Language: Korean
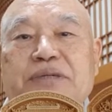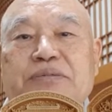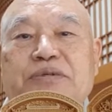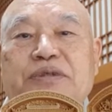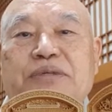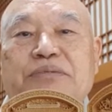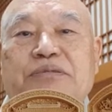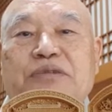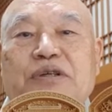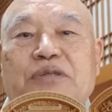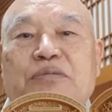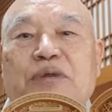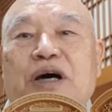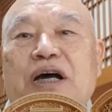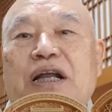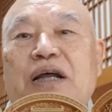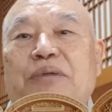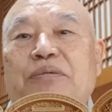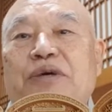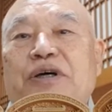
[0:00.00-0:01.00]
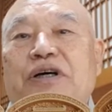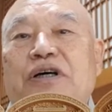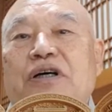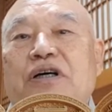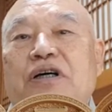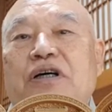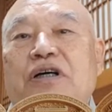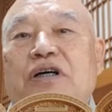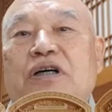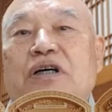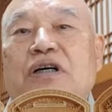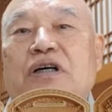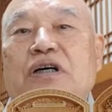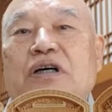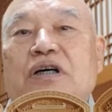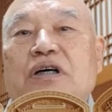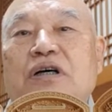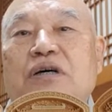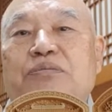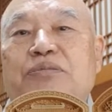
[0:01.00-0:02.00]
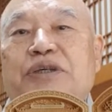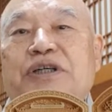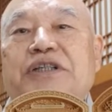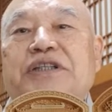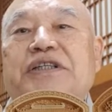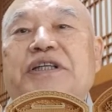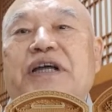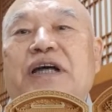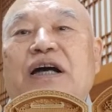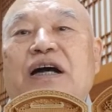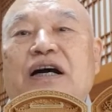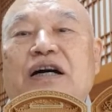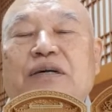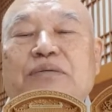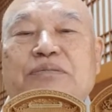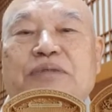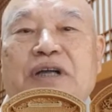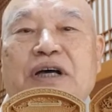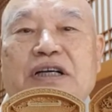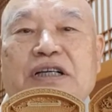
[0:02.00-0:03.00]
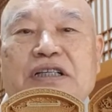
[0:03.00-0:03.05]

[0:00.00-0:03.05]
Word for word: 없음을 말하며 변제가 없다.